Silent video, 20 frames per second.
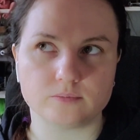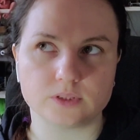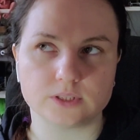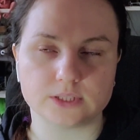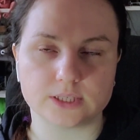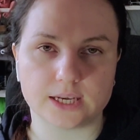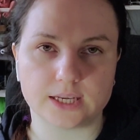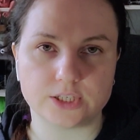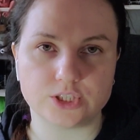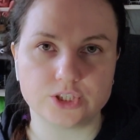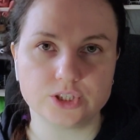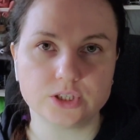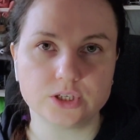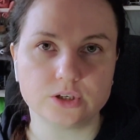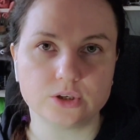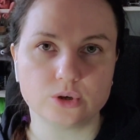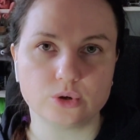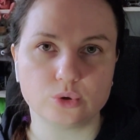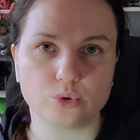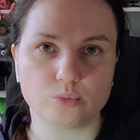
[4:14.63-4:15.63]
зайчик
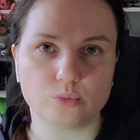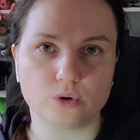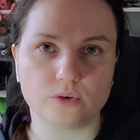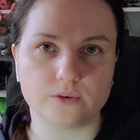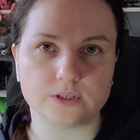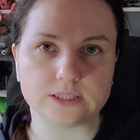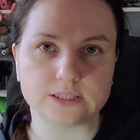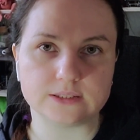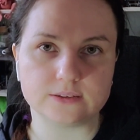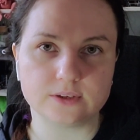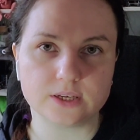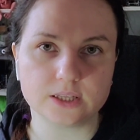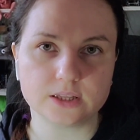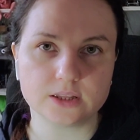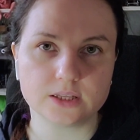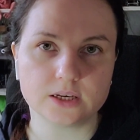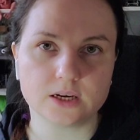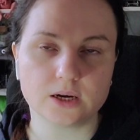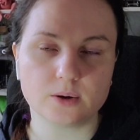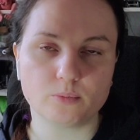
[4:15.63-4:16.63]
голубого
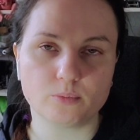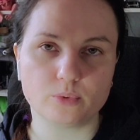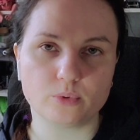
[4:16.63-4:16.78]
цвета